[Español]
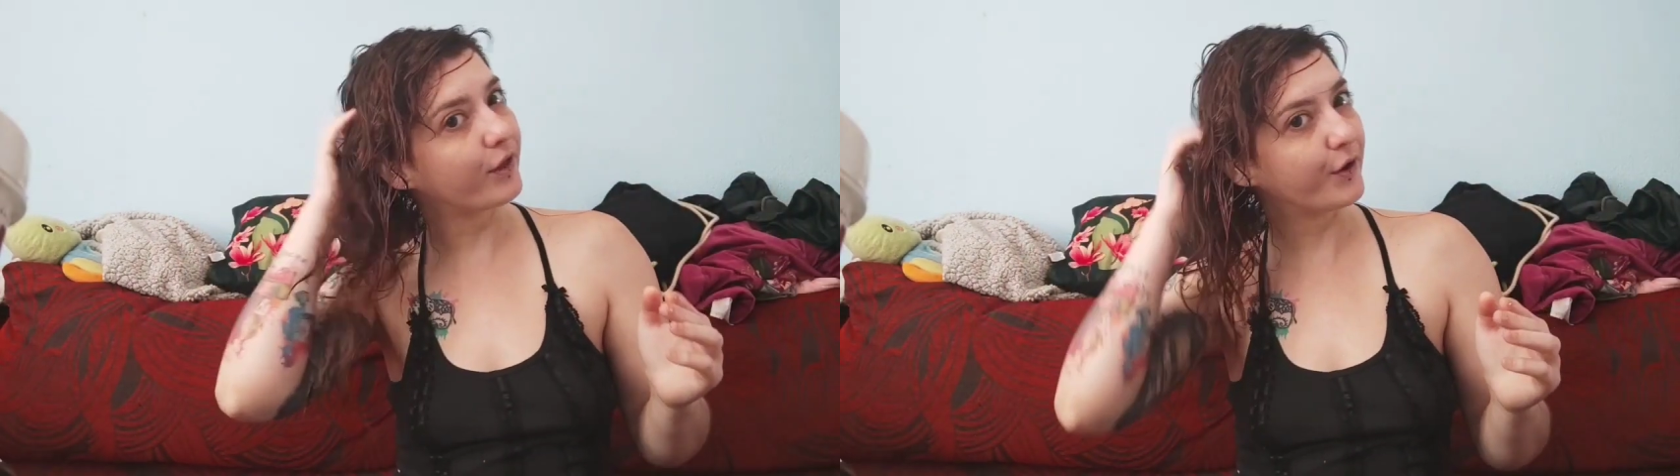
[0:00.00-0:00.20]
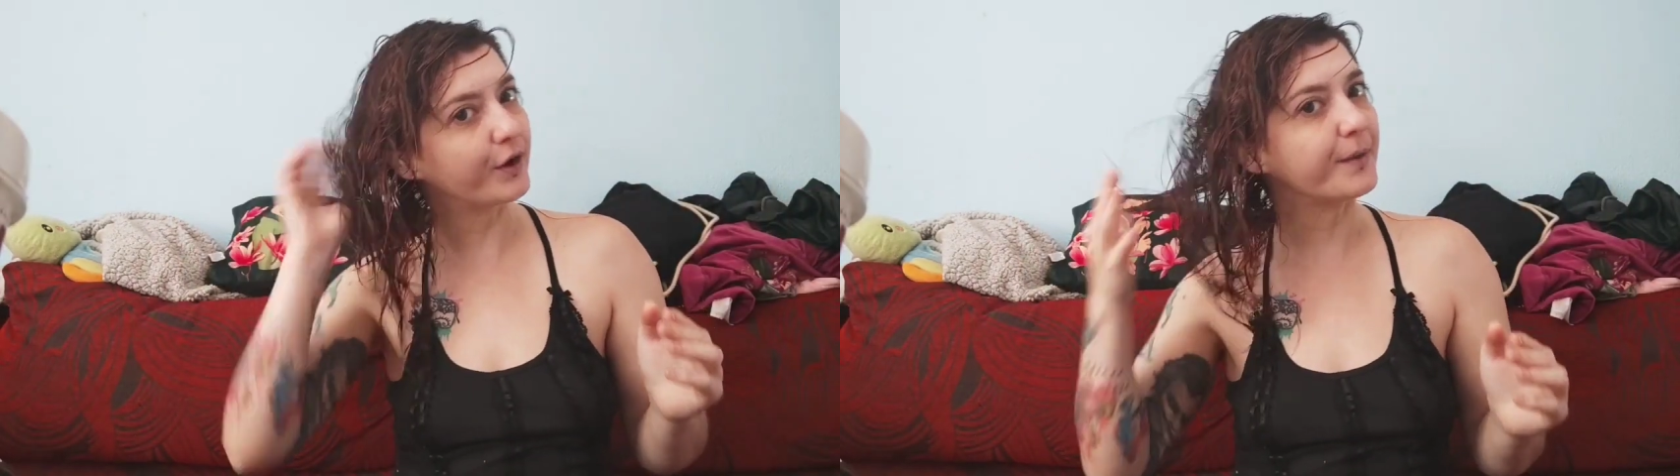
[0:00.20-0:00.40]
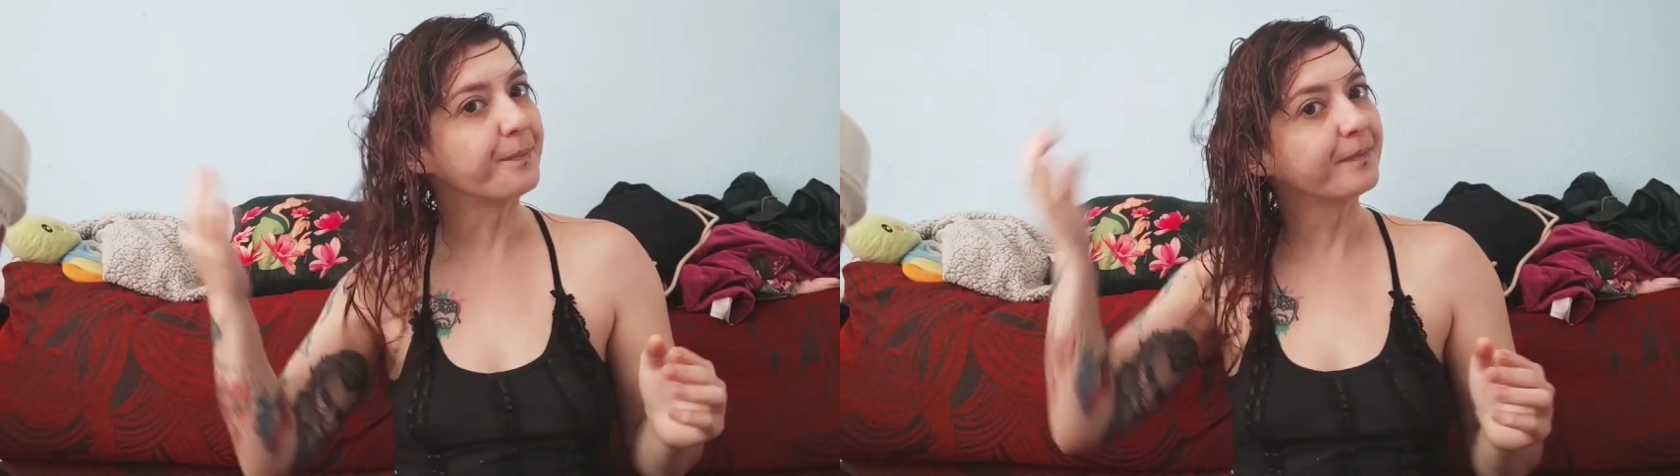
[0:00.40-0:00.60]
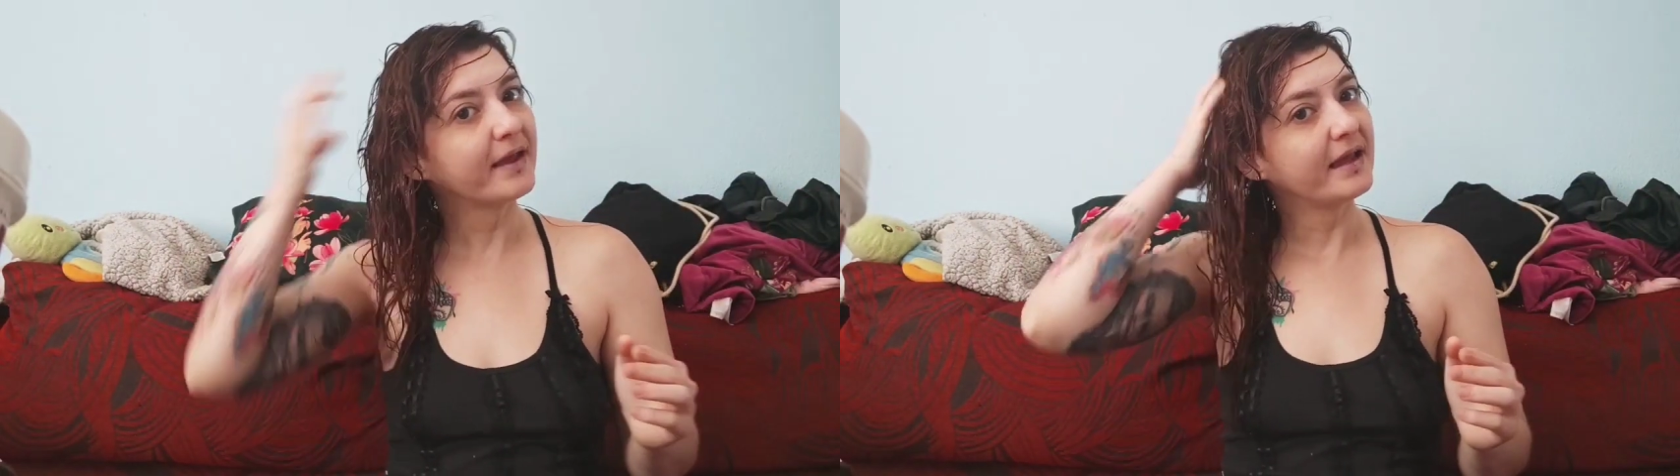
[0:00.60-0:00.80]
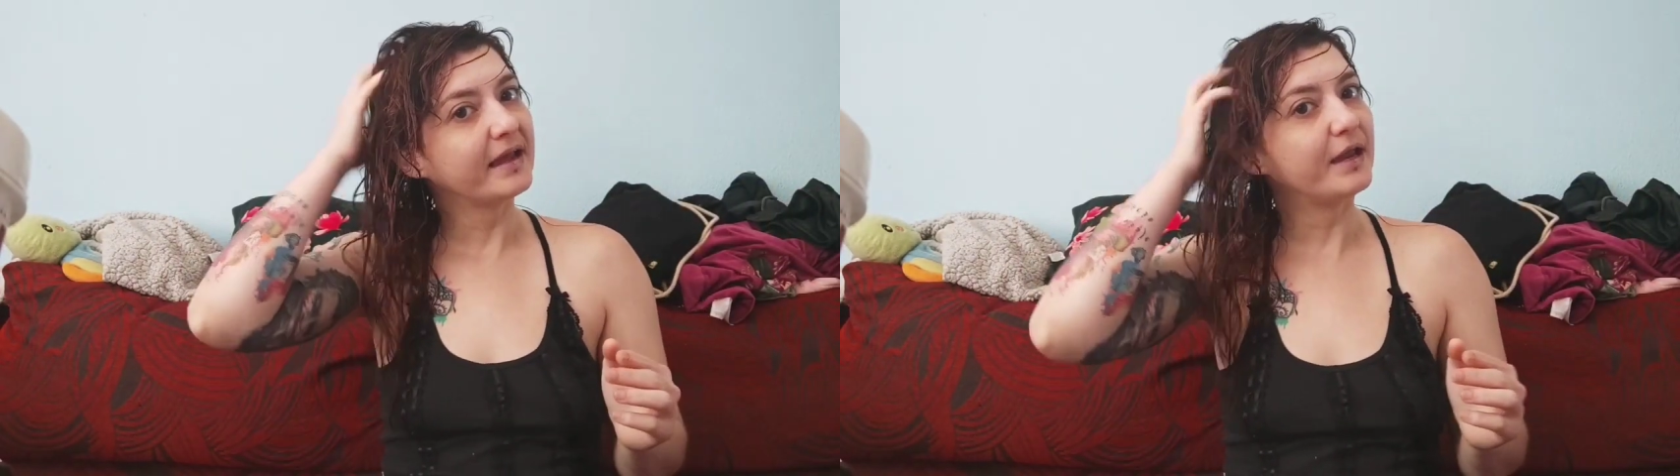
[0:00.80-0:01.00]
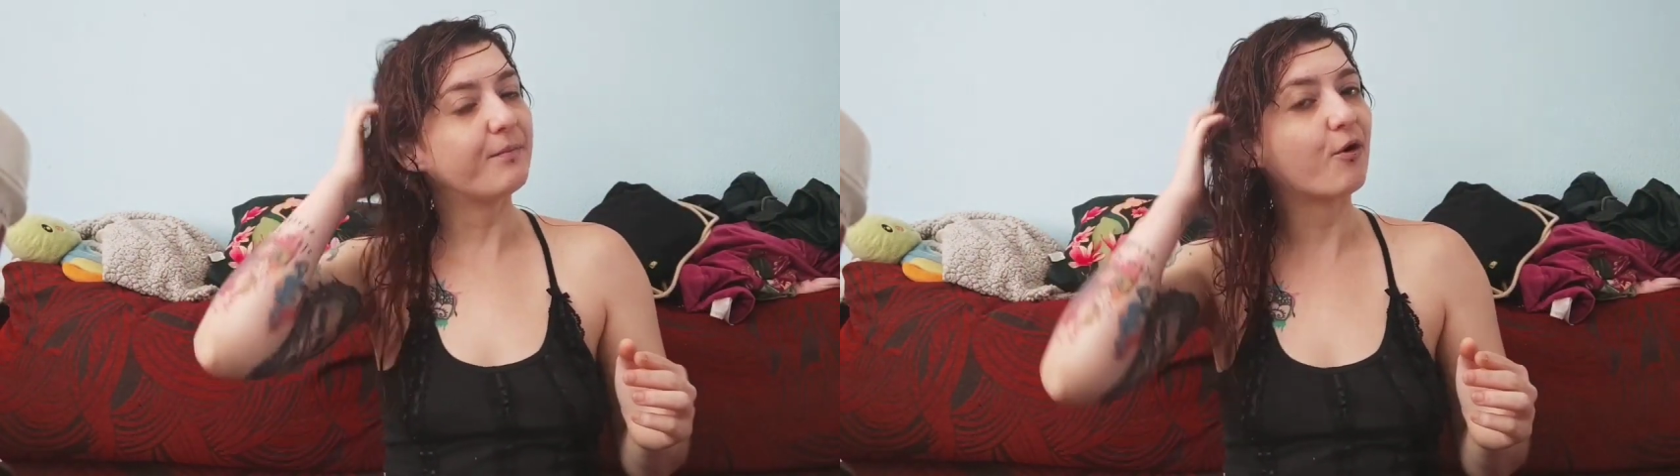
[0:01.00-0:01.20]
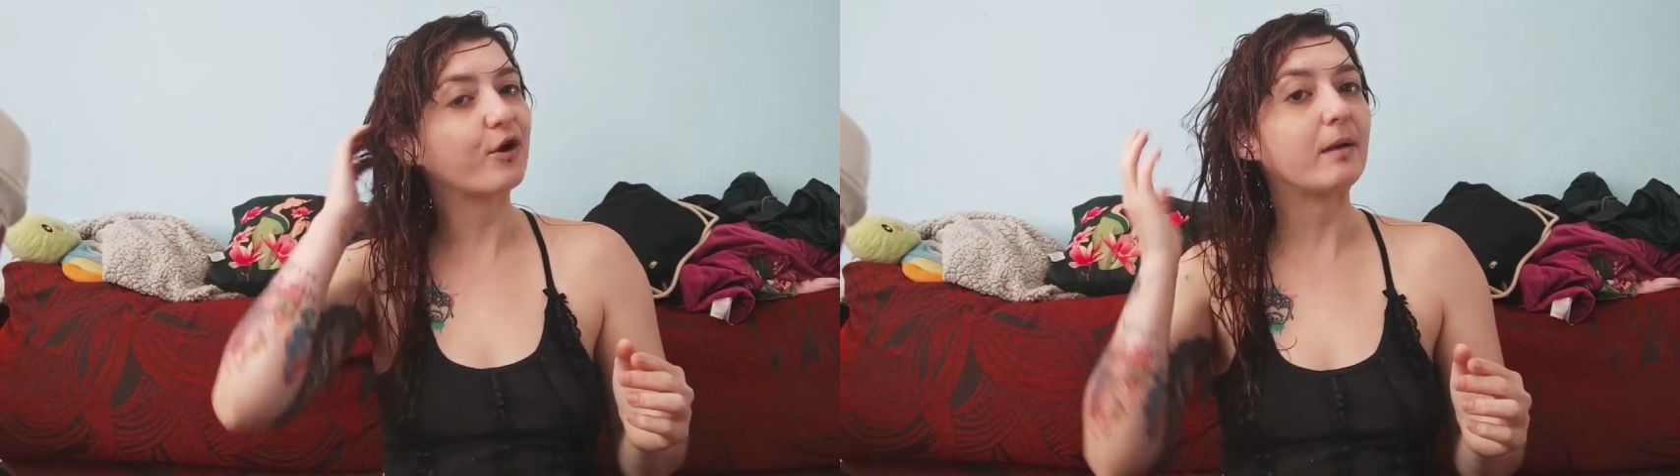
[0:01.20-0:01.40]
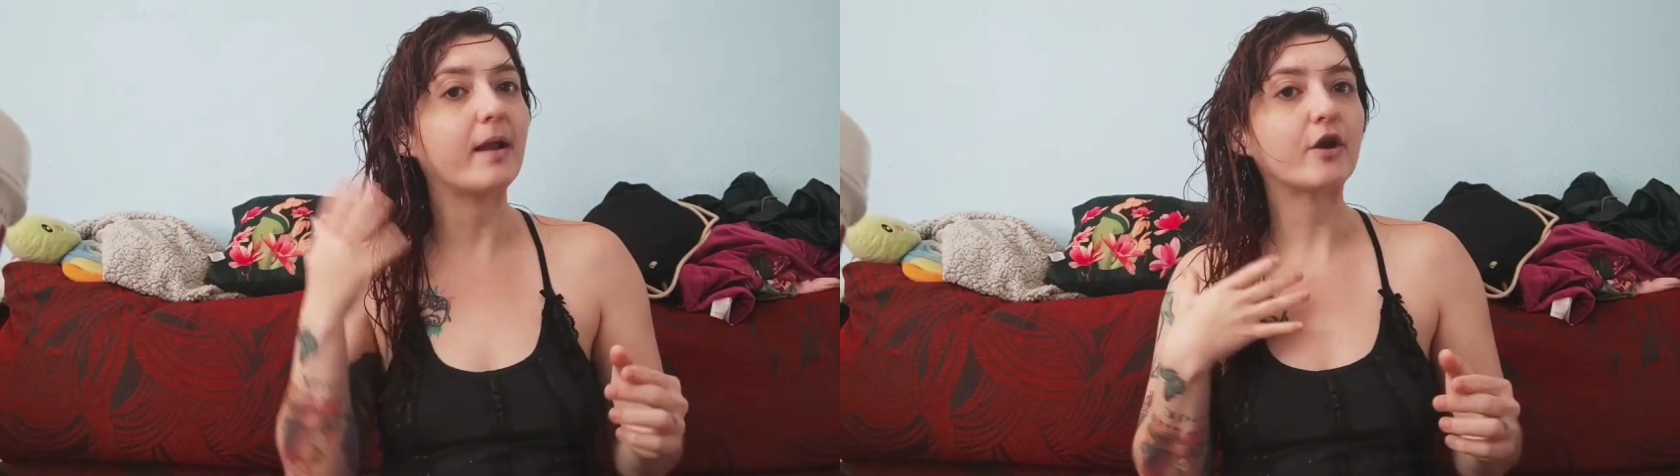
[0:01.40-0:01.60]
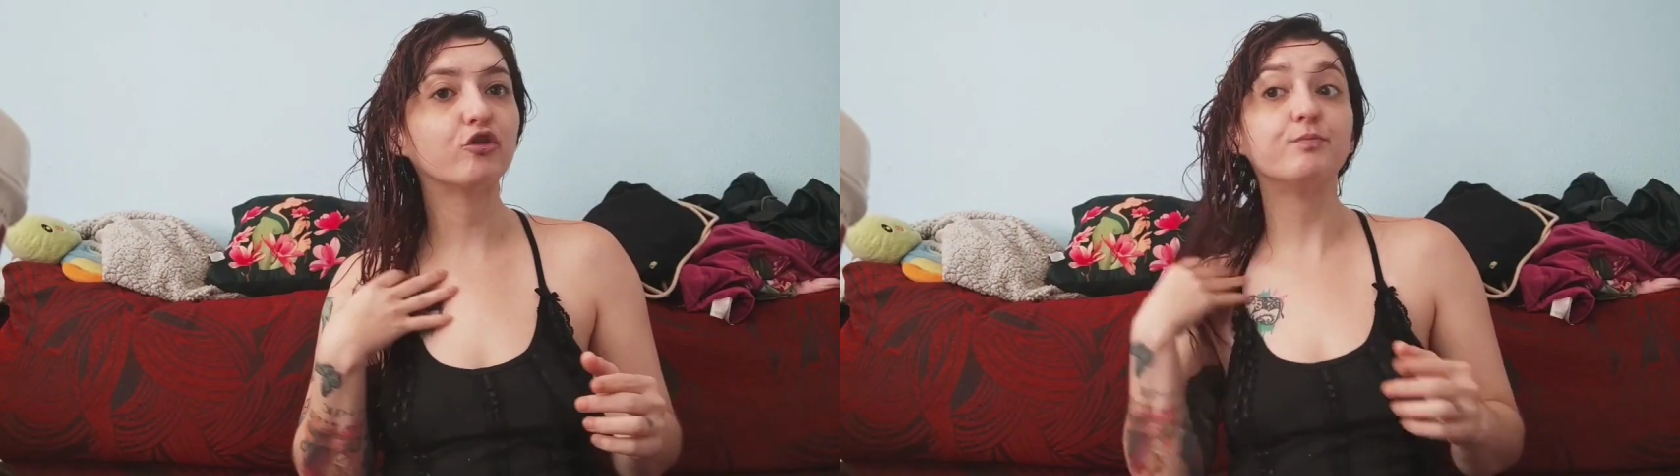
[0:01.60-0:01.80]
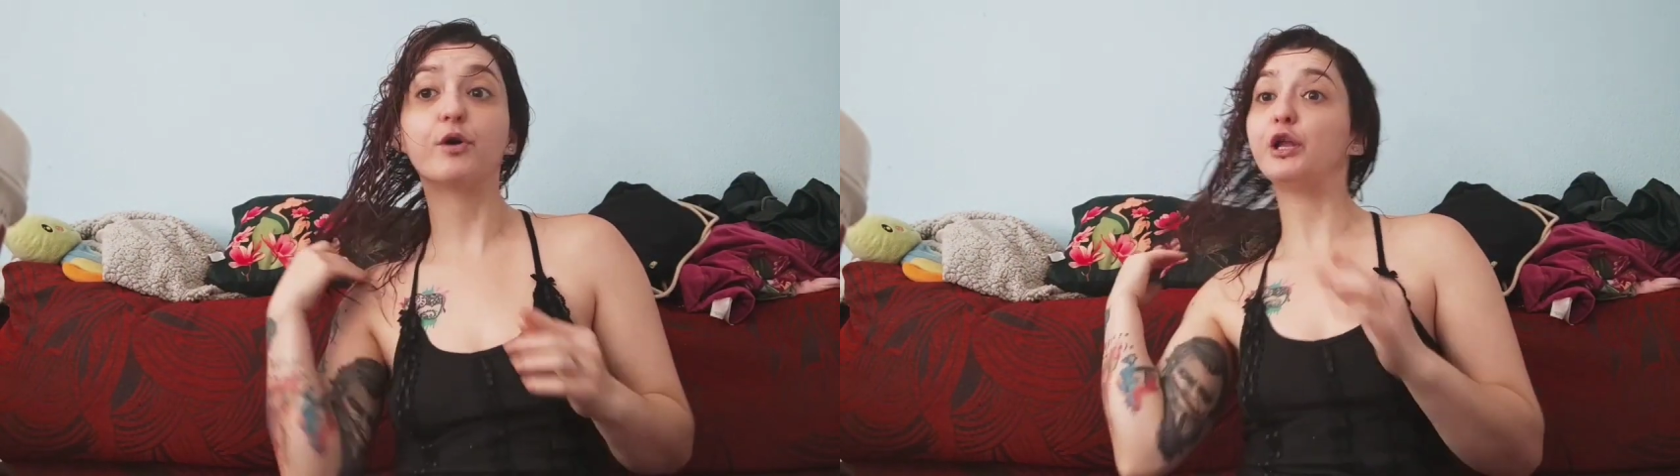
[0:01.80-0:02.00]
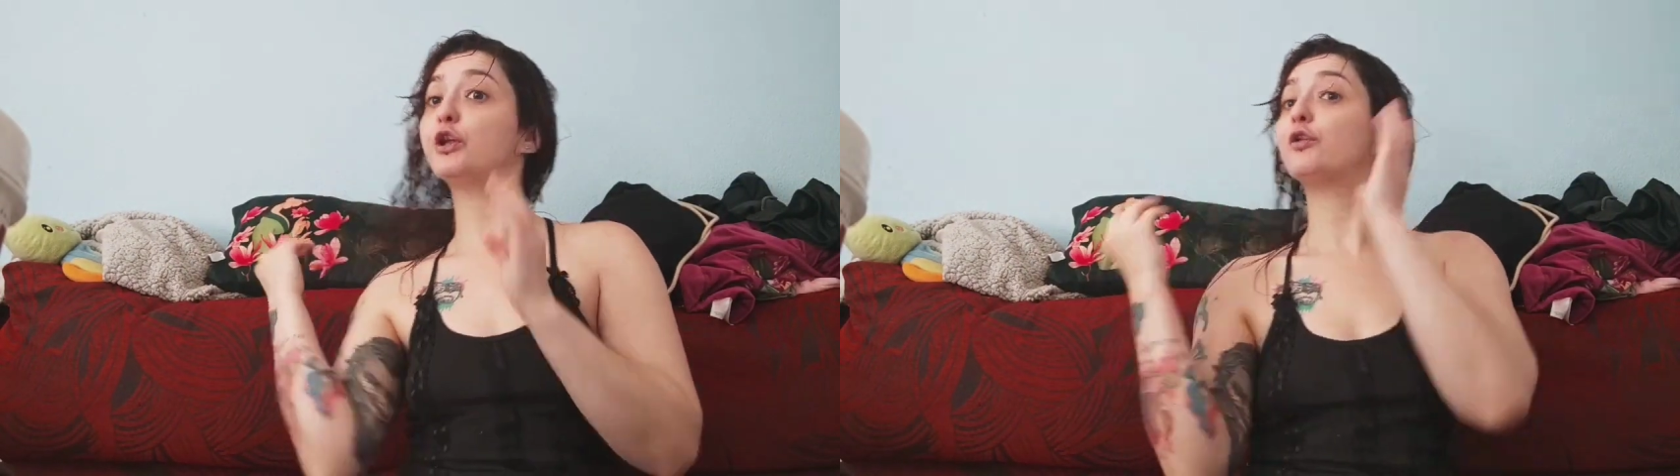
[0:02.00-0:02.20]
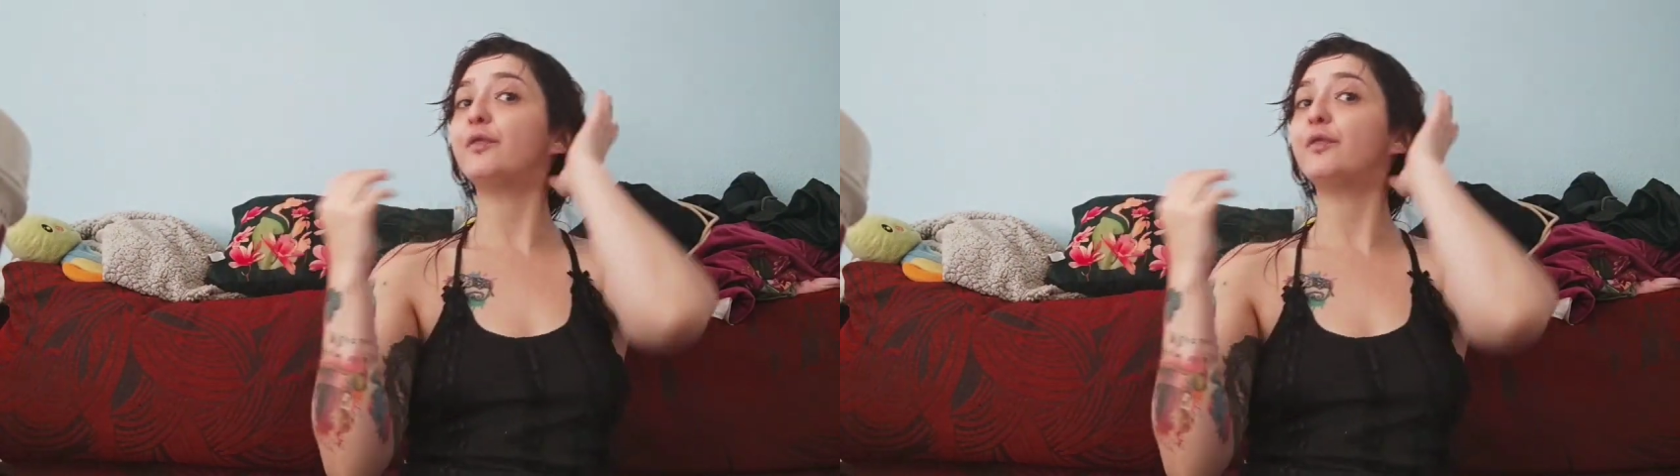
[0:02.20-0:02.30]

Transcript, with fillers: de hoy y voy a hablaros un poquito